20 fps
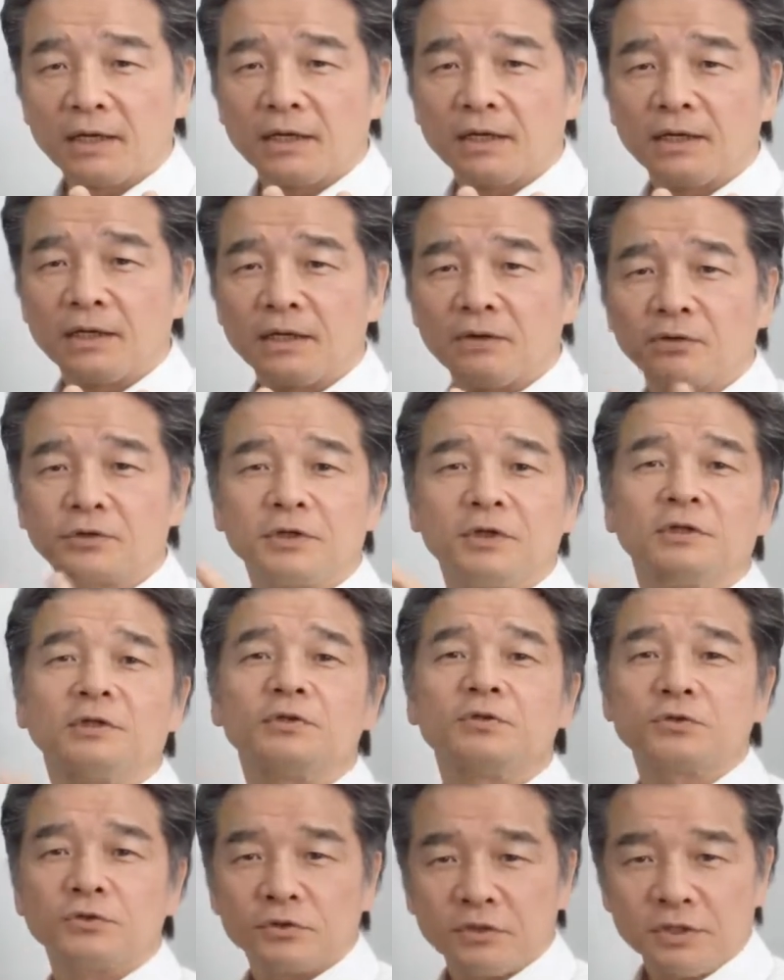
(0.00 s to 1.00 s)
えー、お昼
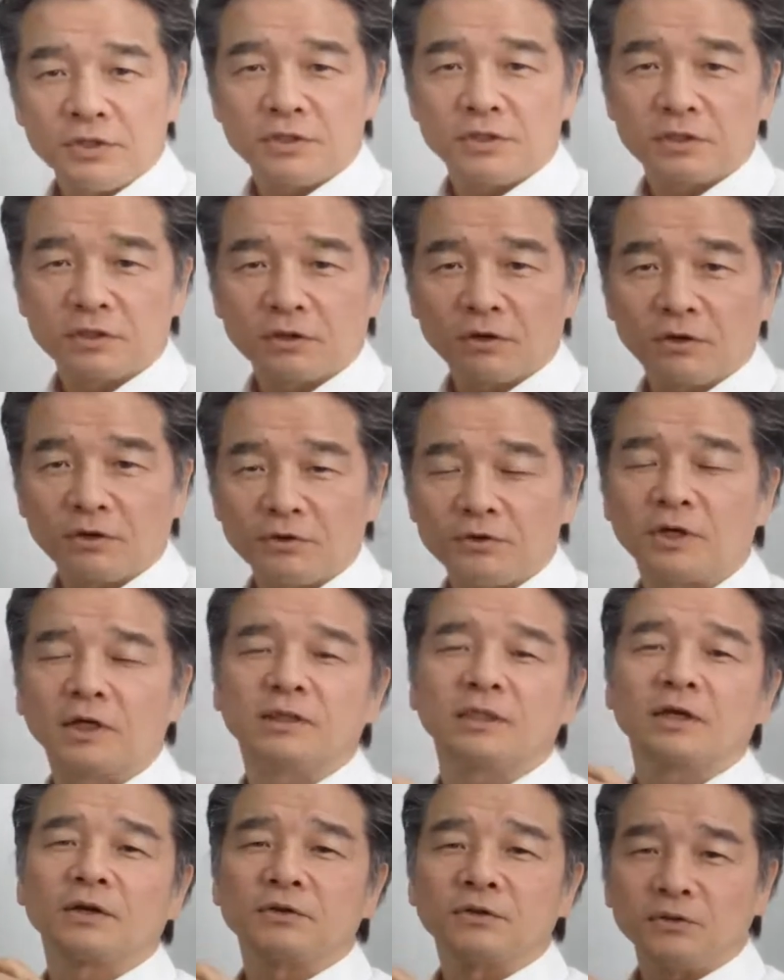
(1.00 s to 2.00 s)
の12時と夕
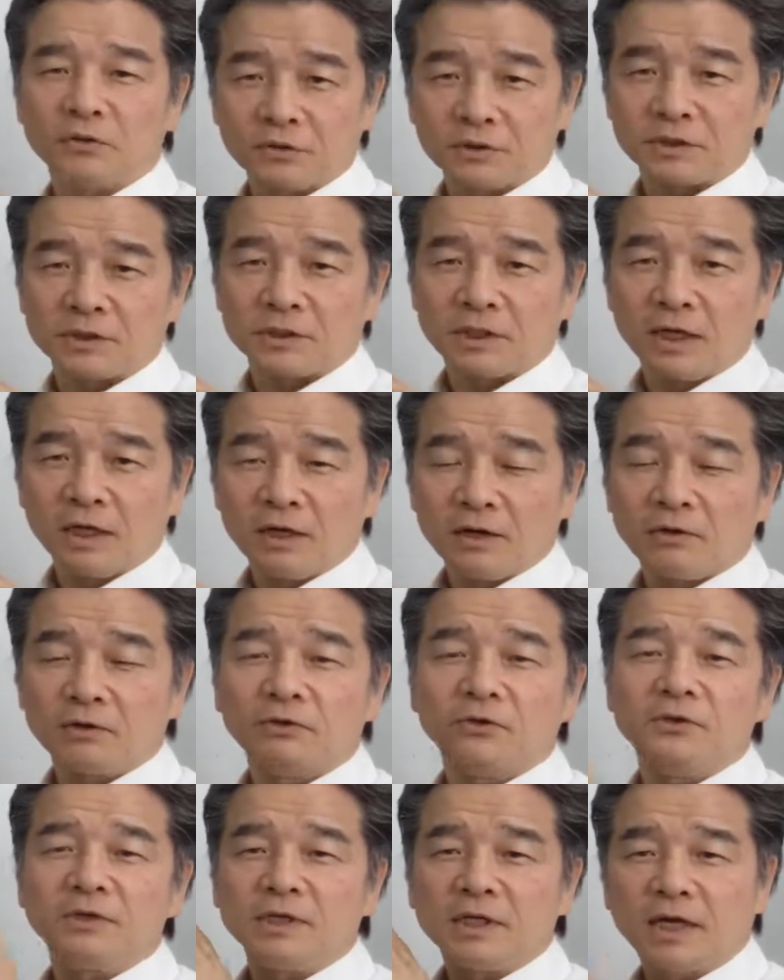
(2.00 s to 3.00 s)
方の4時
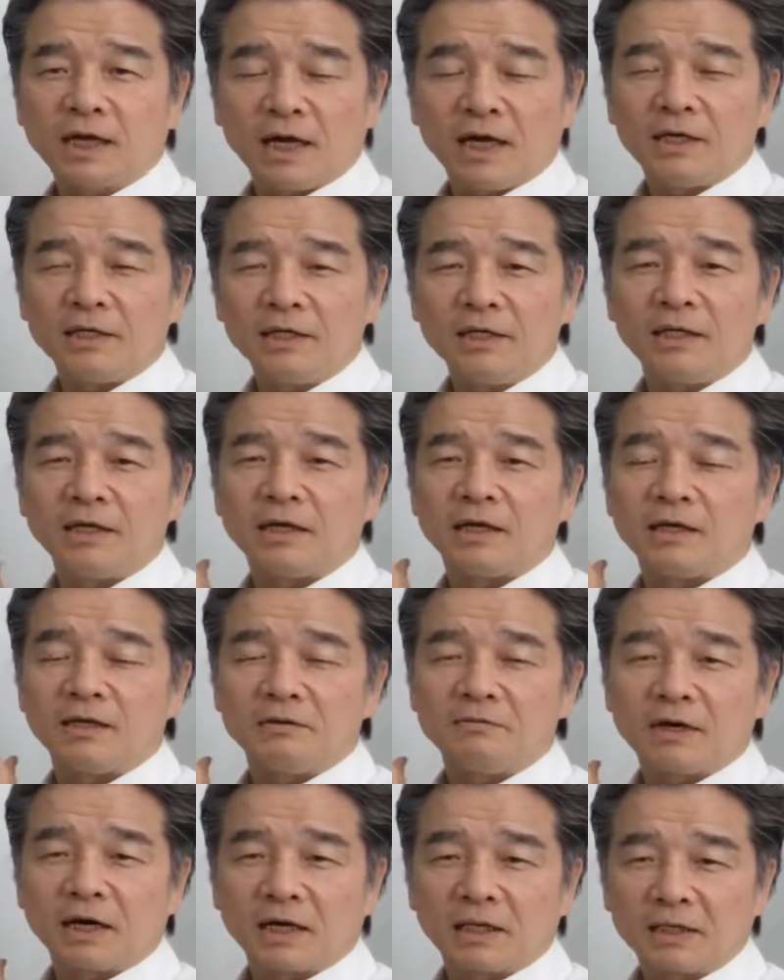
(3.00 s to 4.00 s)
この2回に
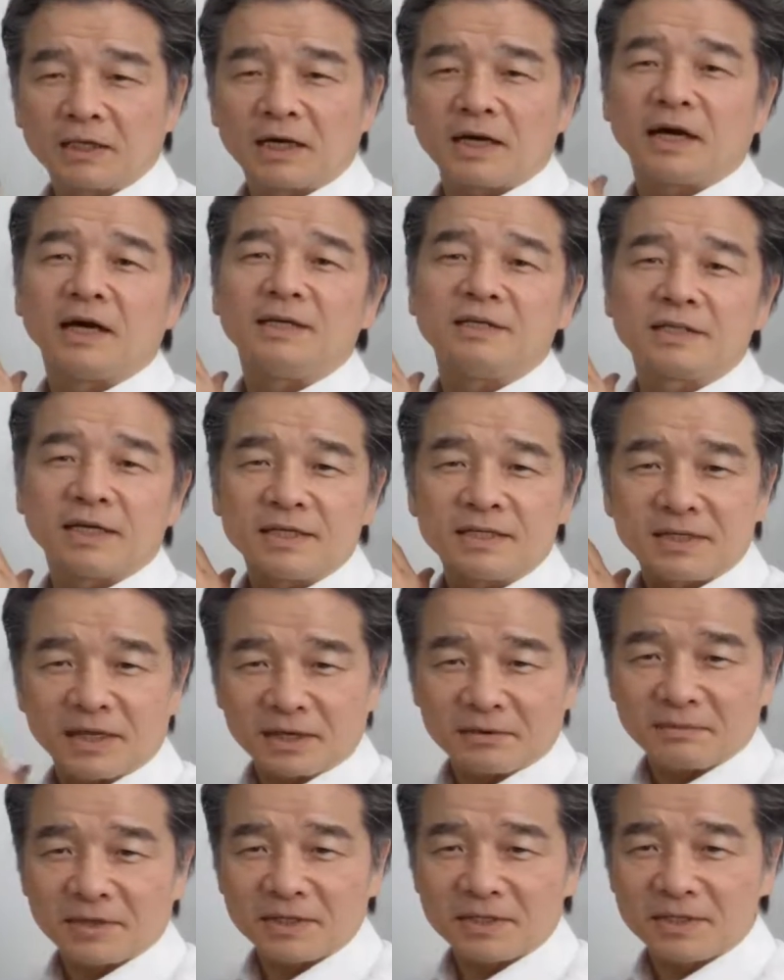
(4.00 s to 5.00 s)
分けて開催
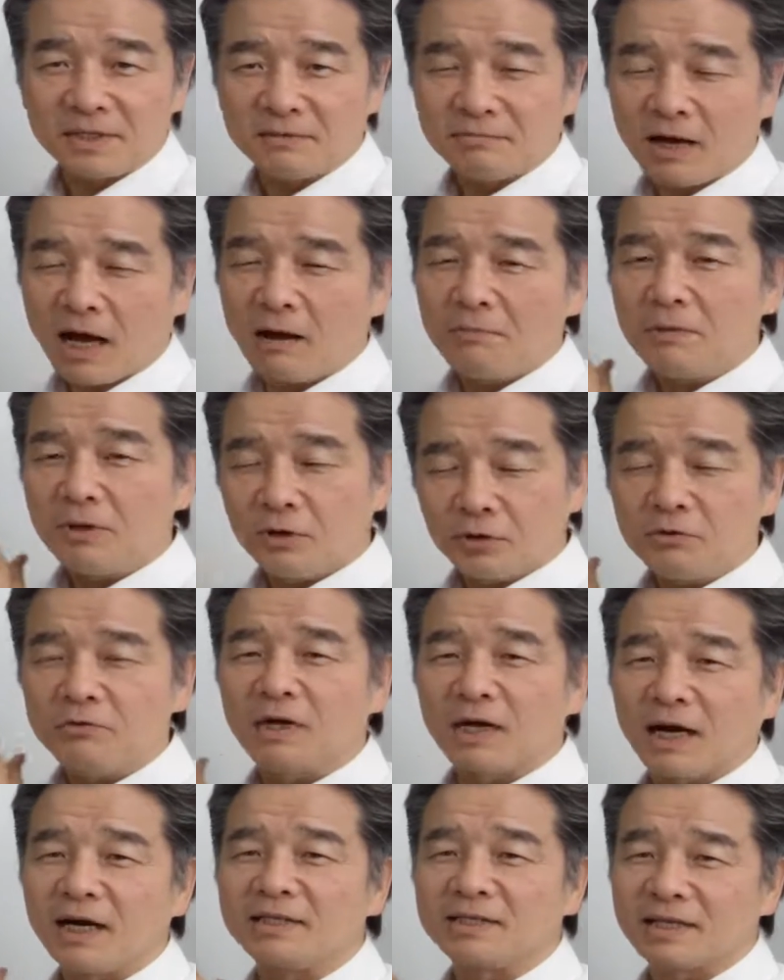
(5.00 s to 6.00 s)
されます、まあ、雨の
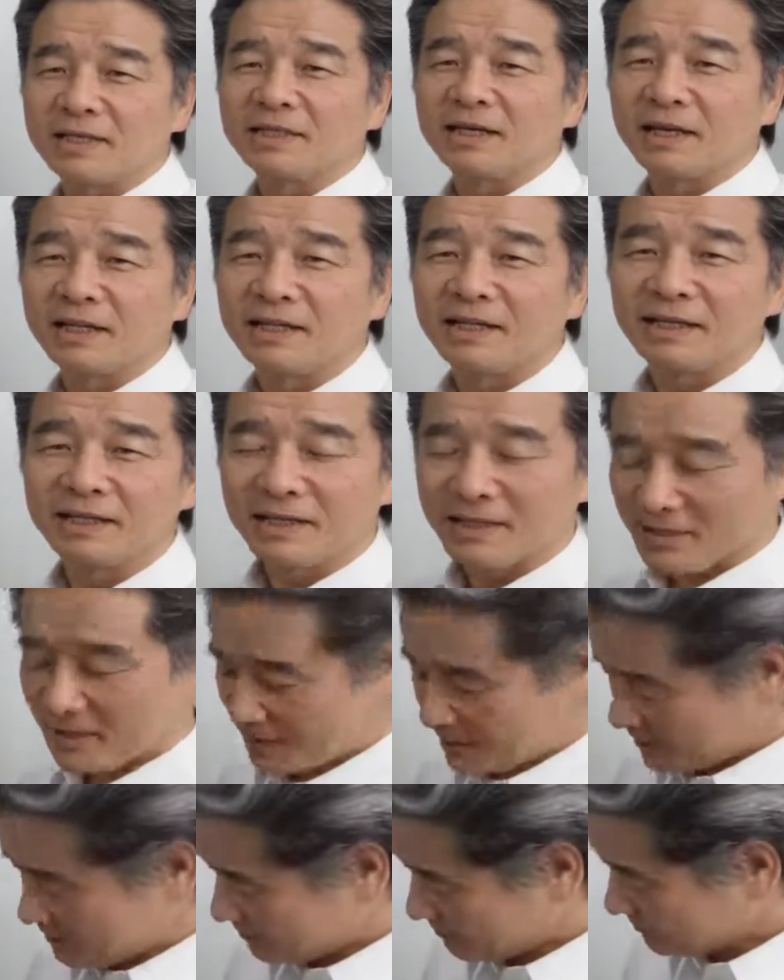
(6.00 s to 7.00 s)
日は開催されないで
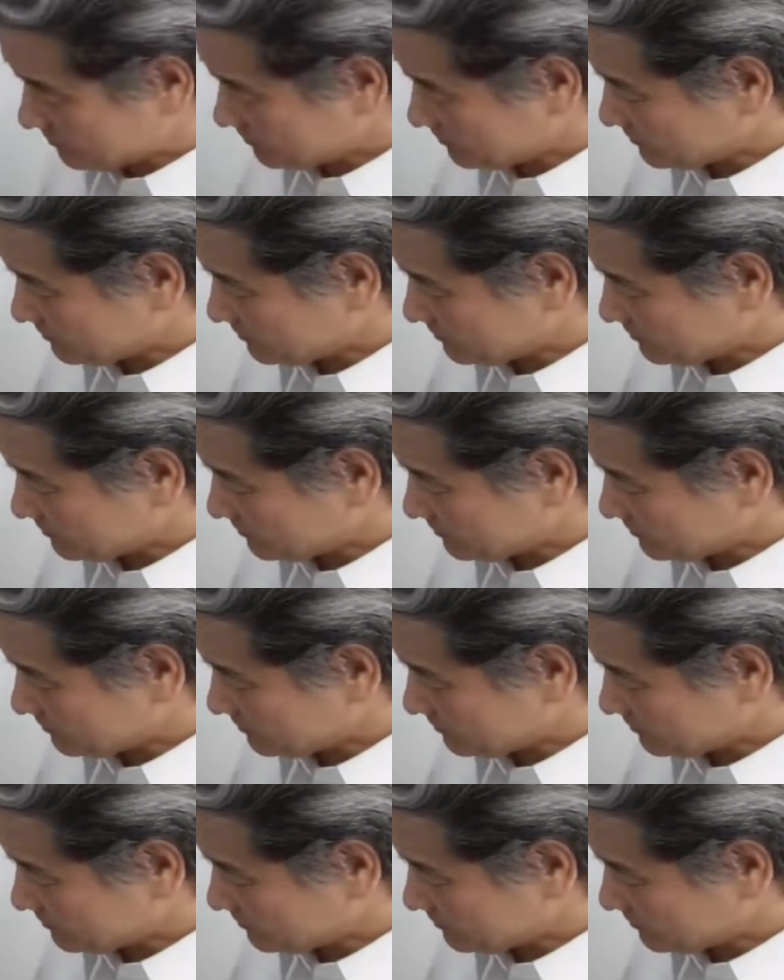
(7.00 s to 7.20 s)
す